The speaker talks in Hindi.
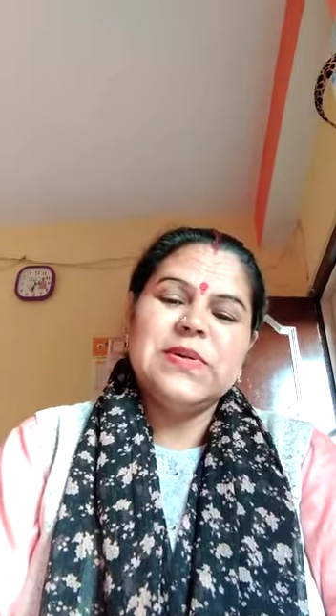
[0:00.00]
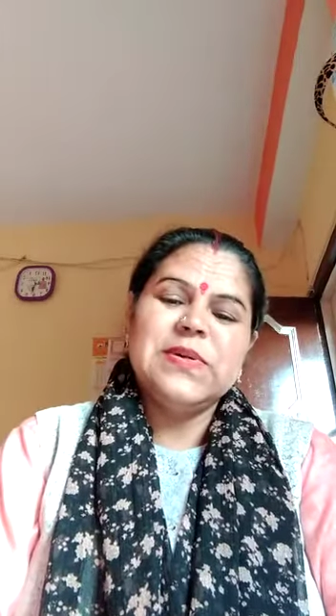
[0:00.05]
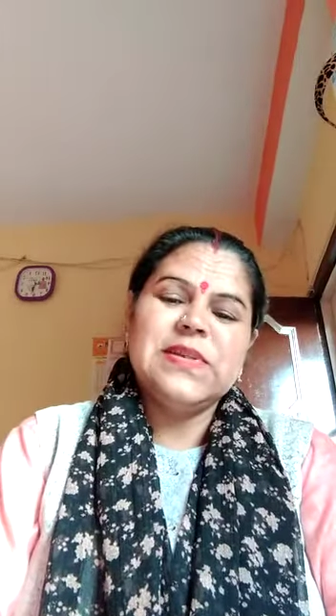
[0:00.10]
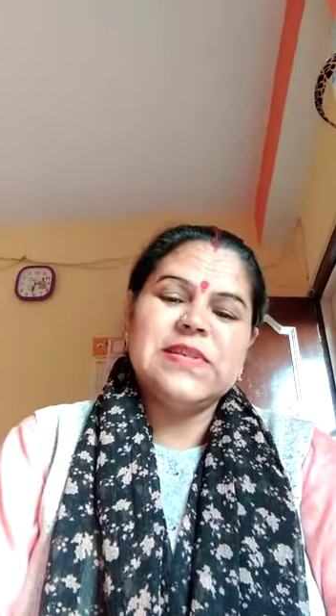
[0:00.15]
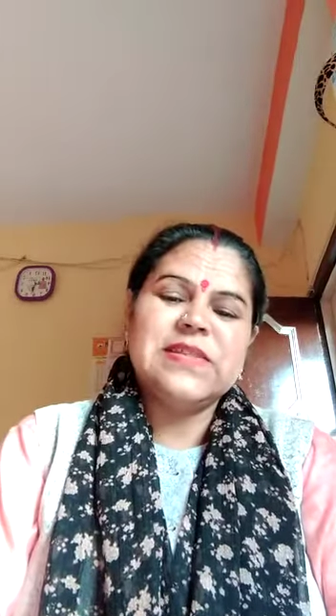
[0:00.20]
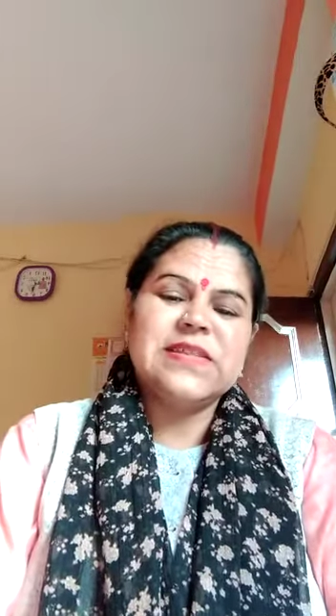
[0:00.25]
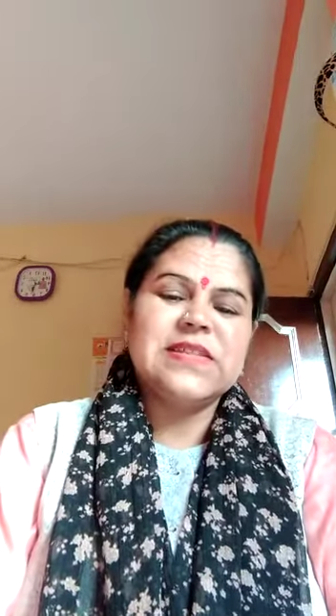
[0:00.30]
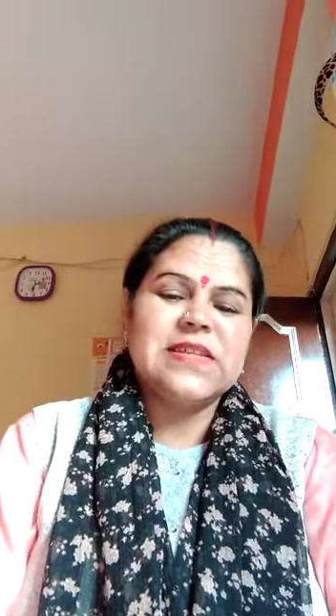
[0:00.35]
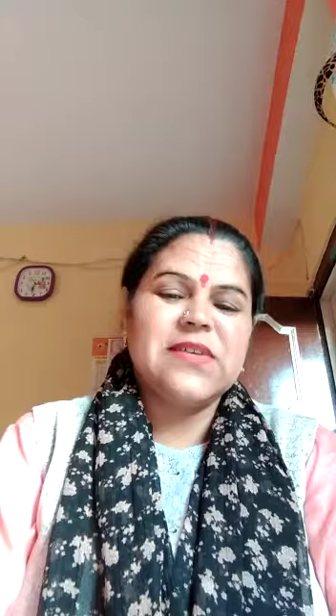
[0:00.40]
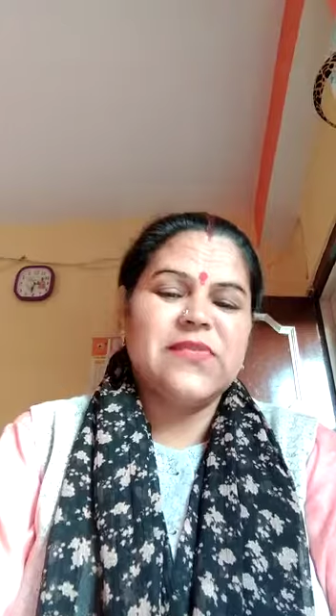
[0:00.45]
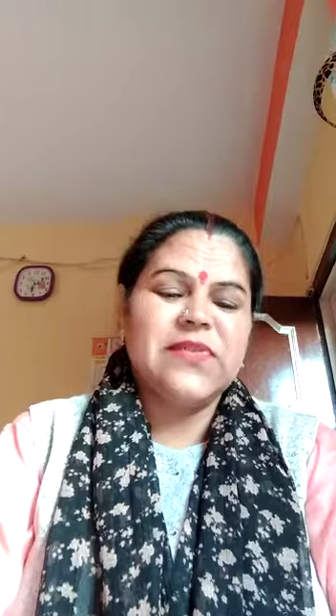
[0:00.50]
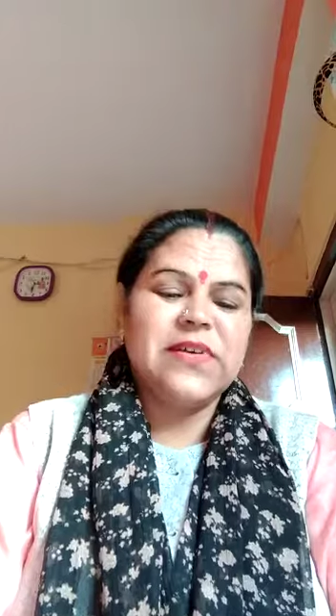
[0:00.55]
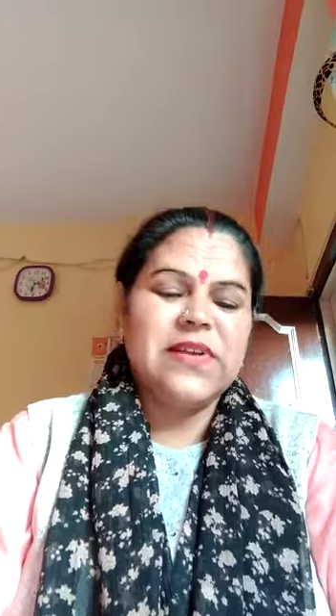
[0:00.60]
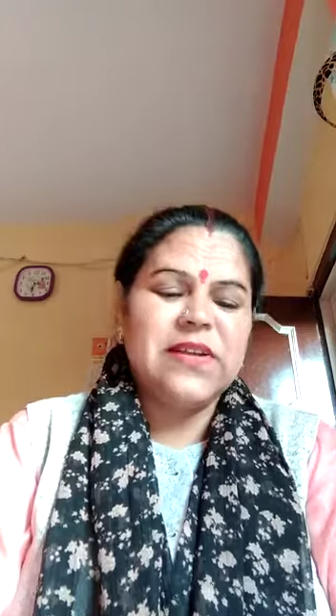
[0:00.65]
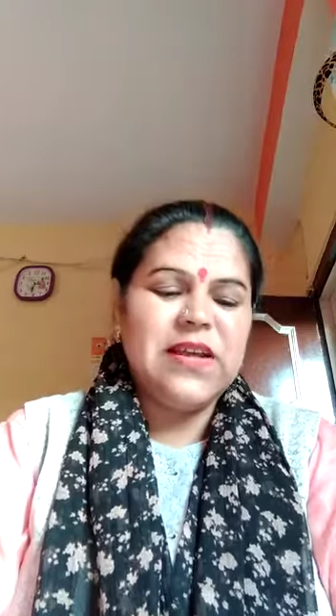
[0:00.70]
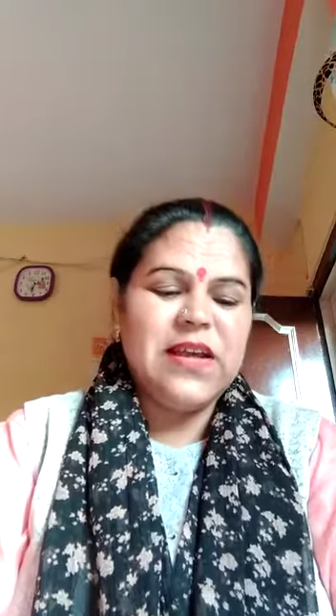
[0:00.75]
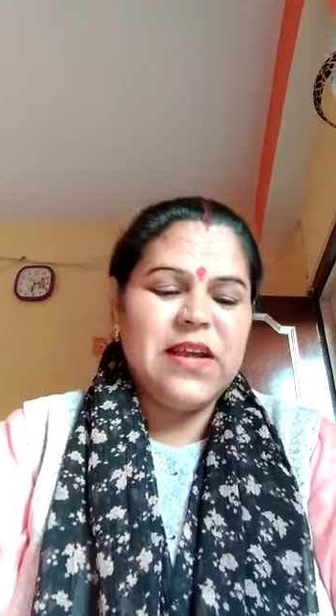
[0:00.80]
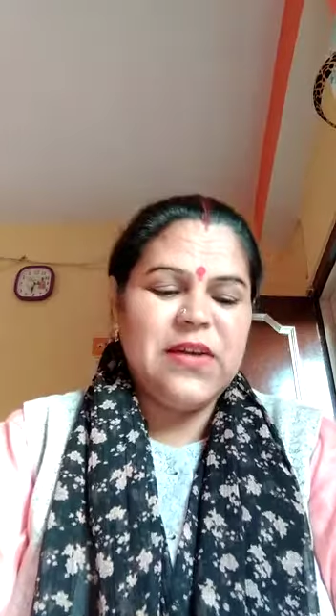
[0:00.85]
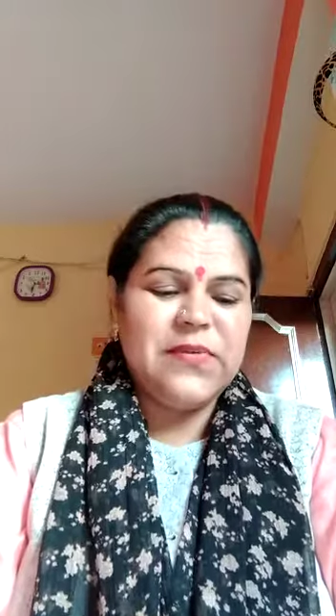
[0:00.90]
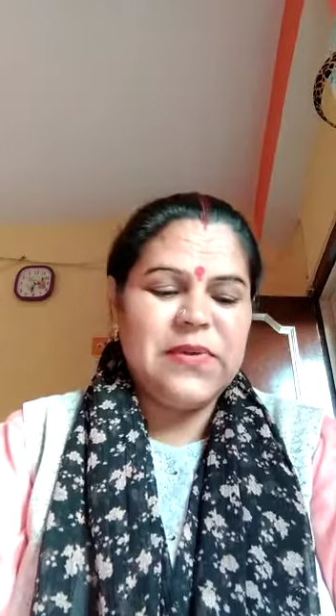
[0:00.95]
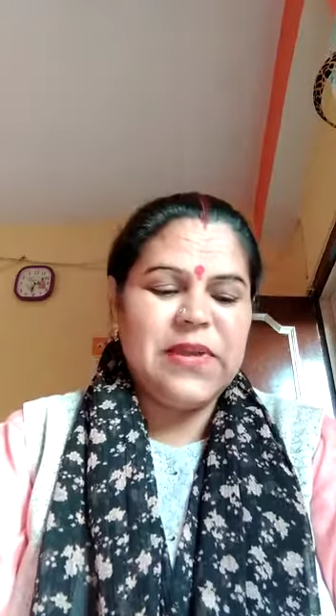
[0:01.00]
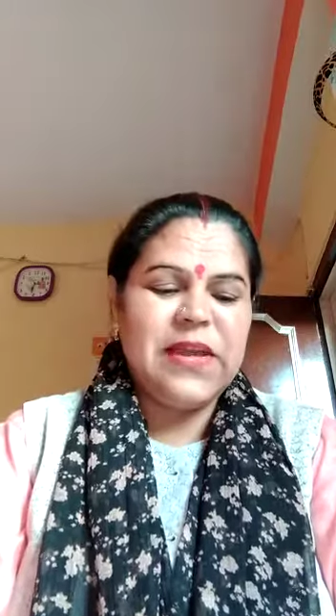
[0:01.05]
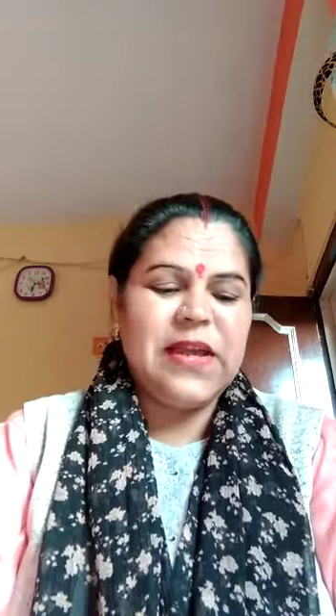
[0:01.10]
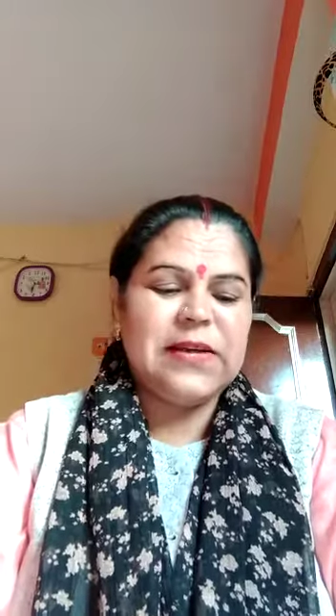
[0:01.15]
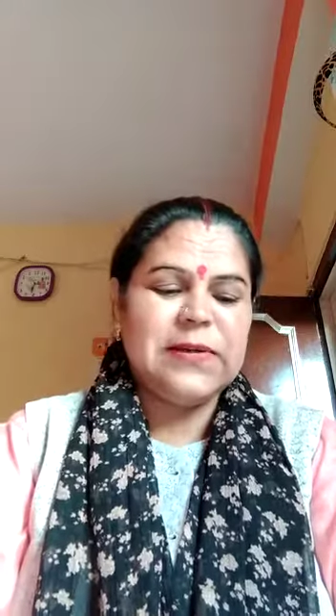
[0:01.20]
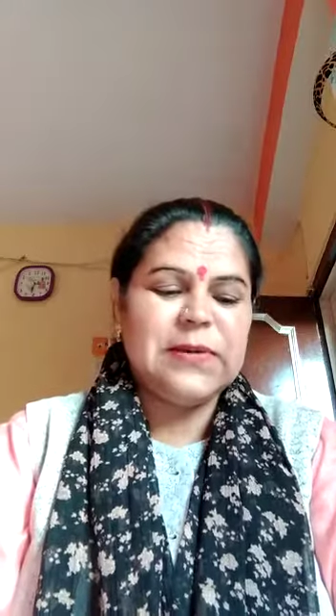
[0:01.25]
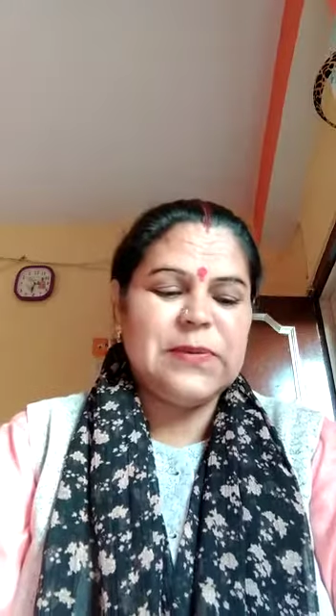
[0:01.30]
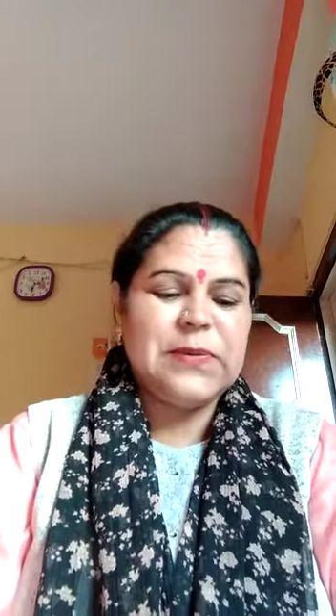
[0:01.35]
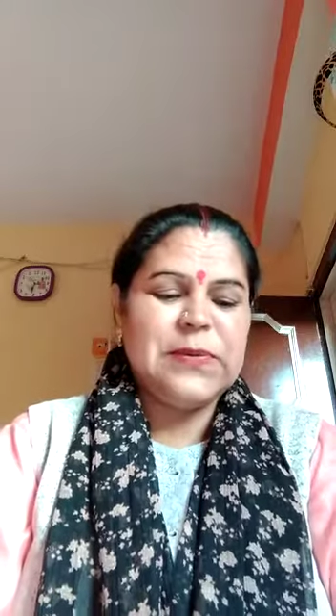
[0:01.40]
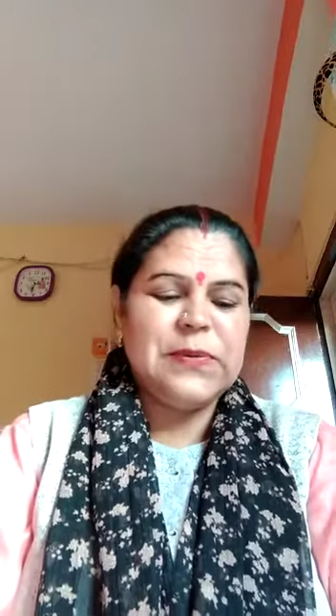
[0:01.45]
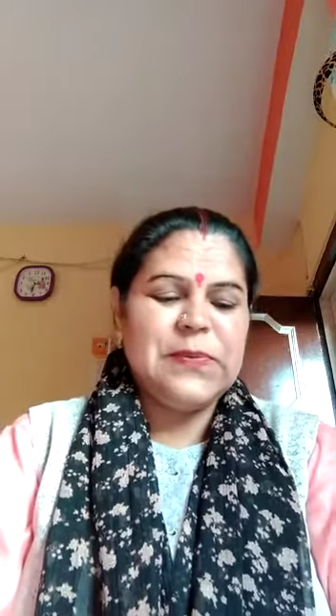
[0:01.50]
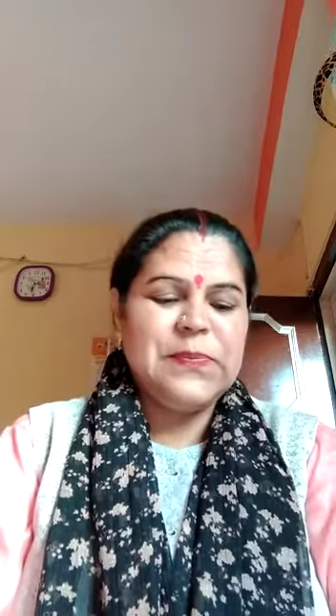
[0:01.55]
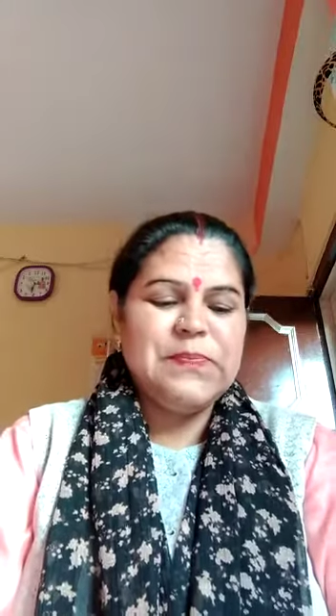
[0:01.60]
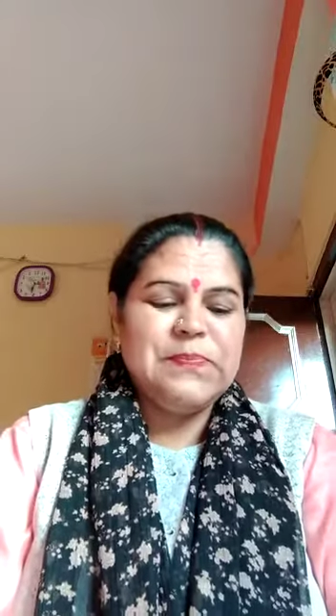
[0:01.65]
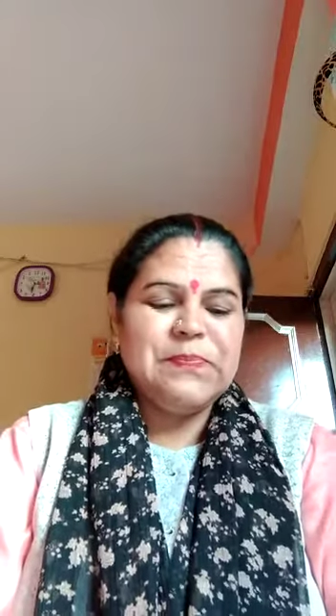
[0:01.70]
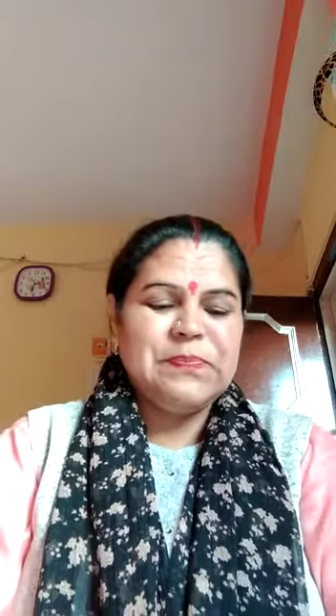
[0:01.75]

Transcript: इस सफल अभियान को